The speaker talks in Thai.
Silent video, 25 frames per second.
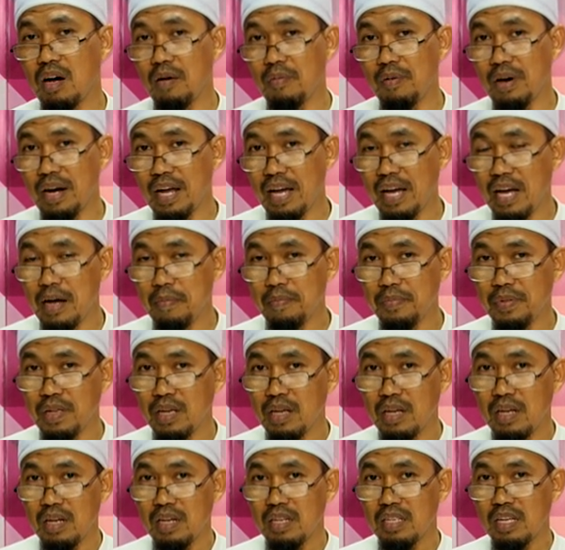อะไรครับ
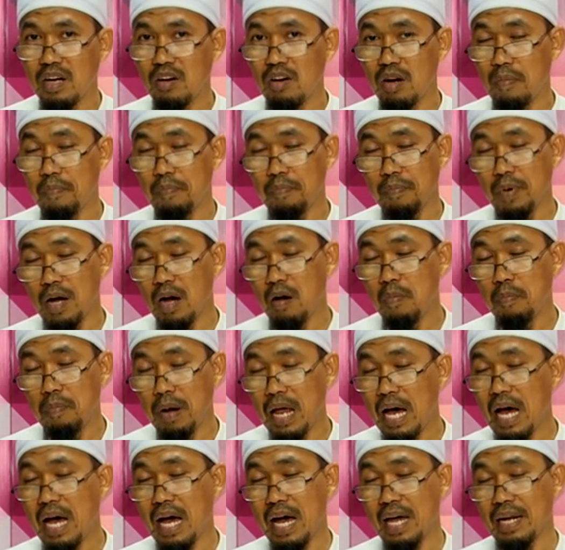เท่ากับเขาพ
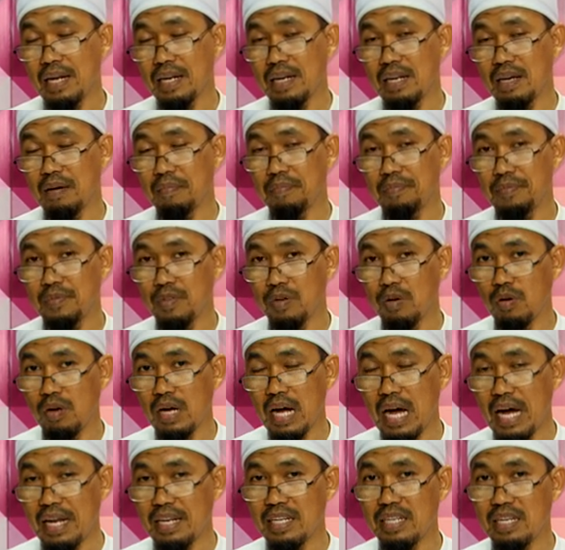ลาดนะครับโอ
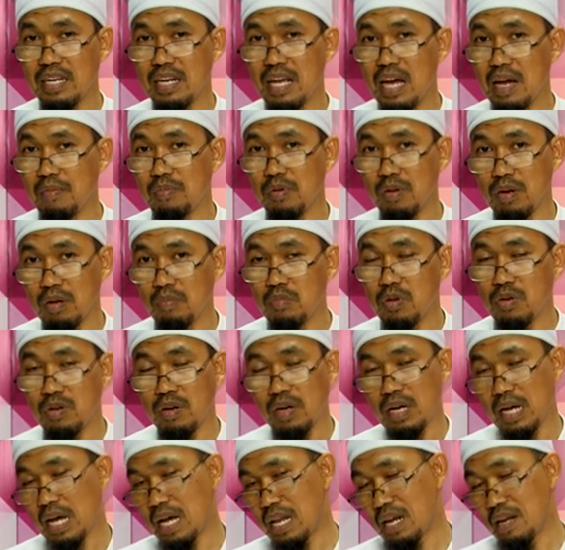กาสที่จะได้ผลบุญข
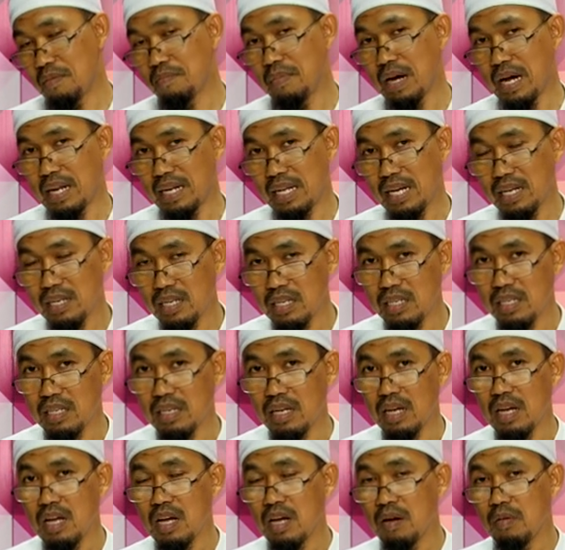องการละหมาดทั้งคืน
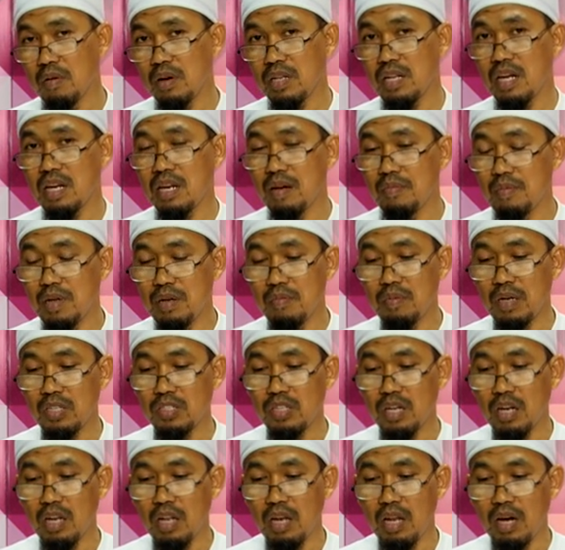เพราะท่านนบีมุฮัมมัด
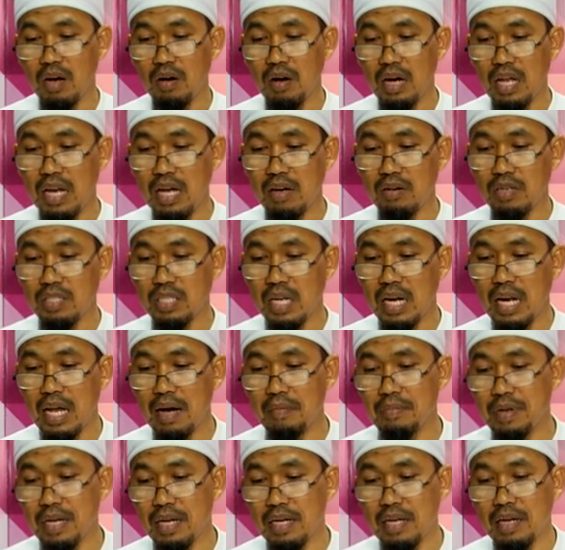ศ็อลลัลลอฮุอะลัยฮิวะซัลลั
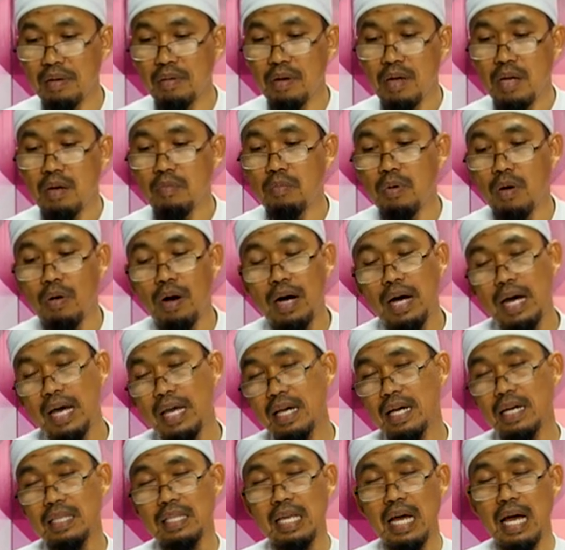มเนี่ยนะครับบอกว่าใคร
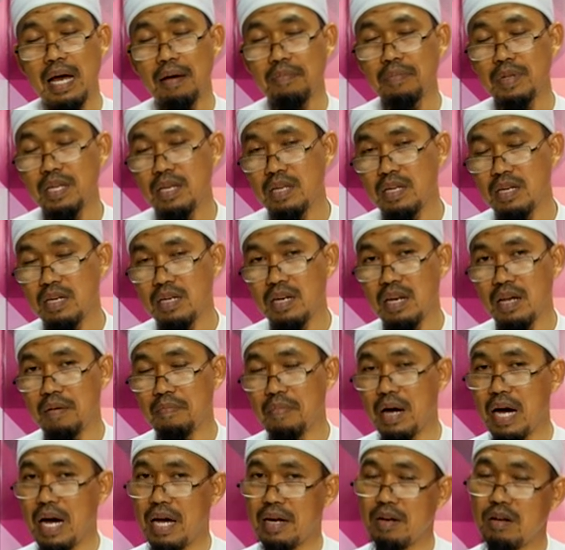ก็ตามที่ยืนละ
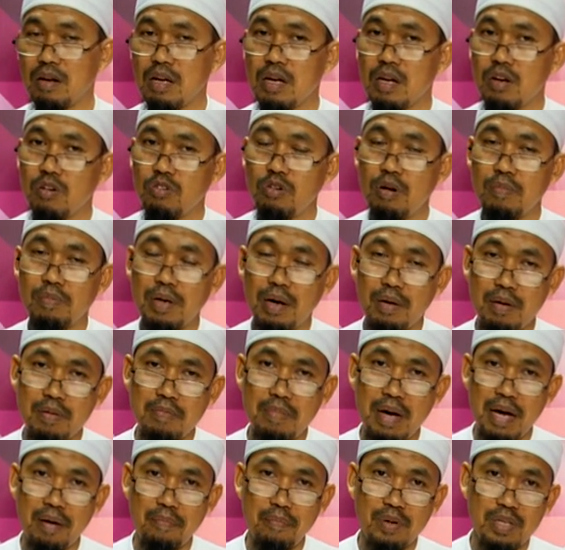หมาดร่วมกับอิ
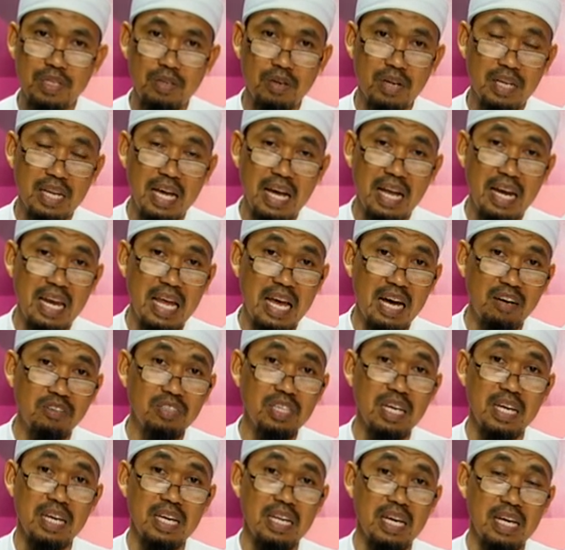หม่ามไปจนกระทั่งแล้ว
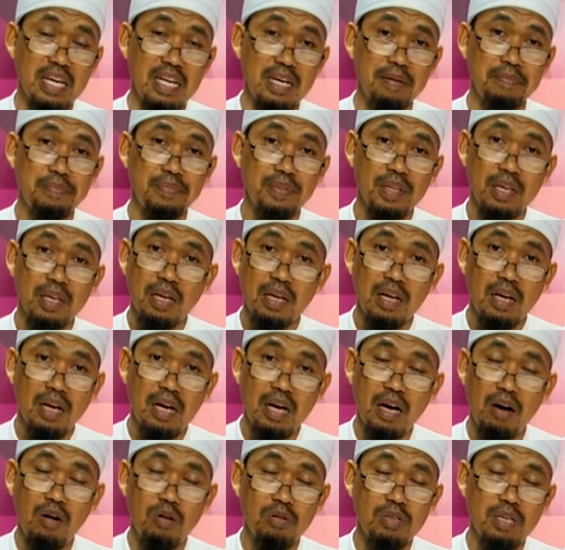เสร็จเนี่ยนะครับ
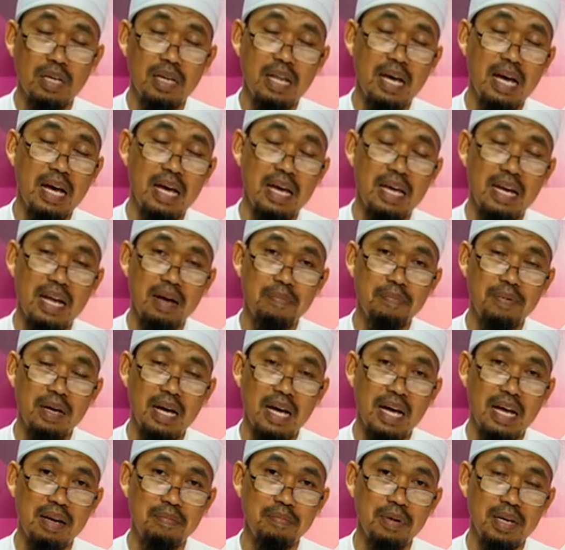เขาจะได้รับ
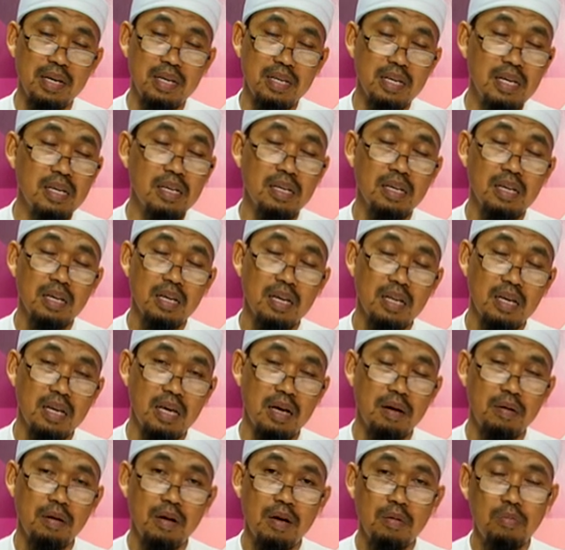การบันทึกนะ
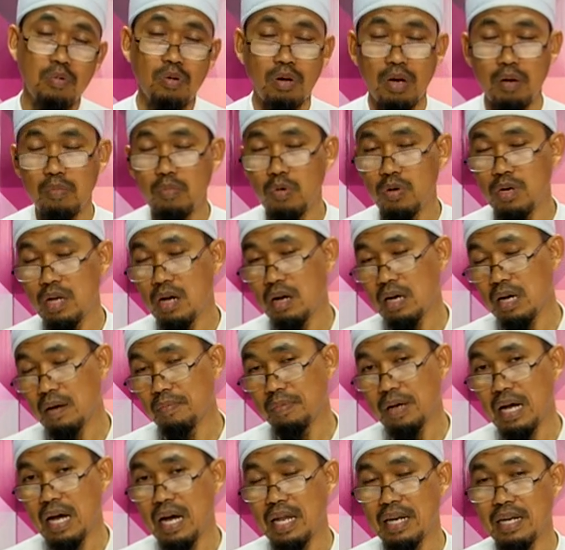ครับผลบุญเท่ากับ
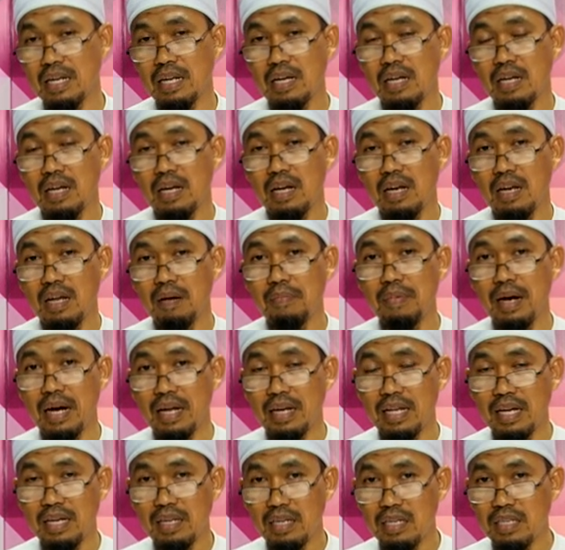การละหมาด
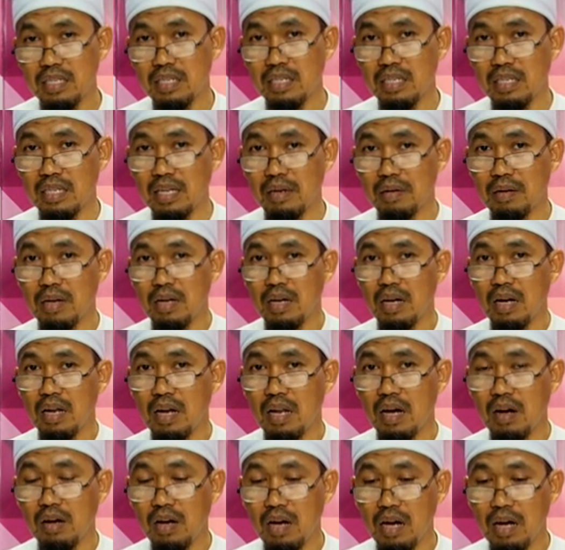ทั้งคืนนะ
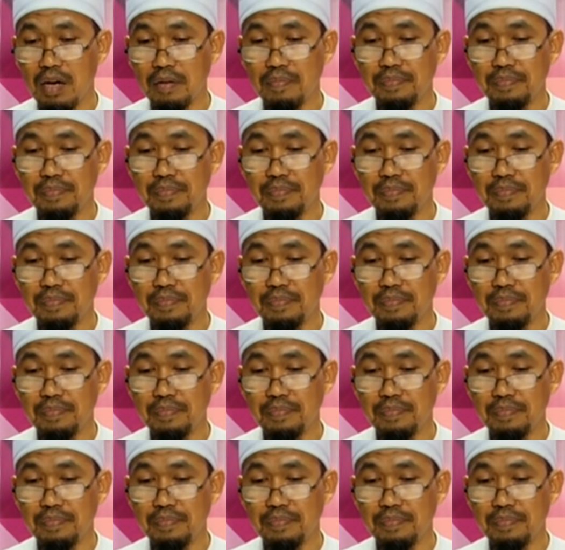แล้วก็